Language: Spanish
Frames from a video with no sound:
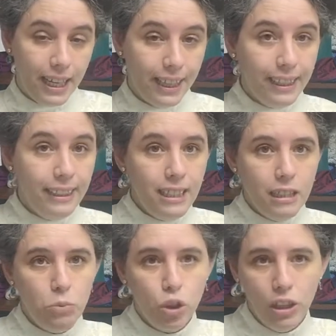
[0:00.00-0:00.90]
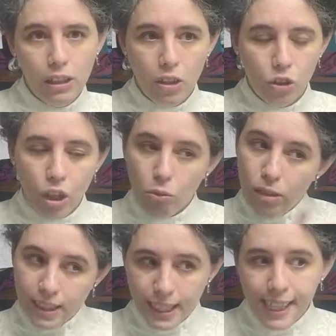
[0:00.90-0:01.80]
recetas, hemos quitado
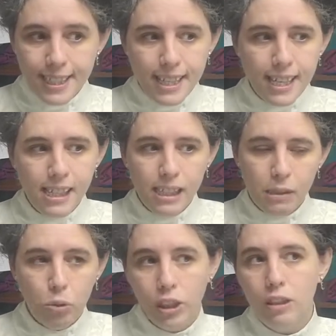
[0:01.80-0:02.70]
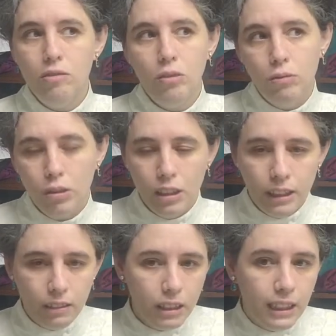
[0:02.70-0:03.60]
algunas grasas, hemos quitado algunos
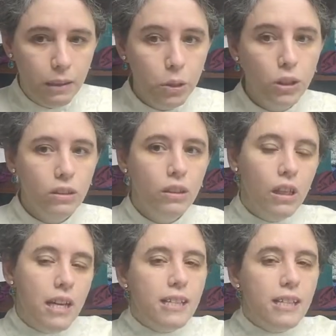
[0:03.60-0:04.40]
hidratos de carbono,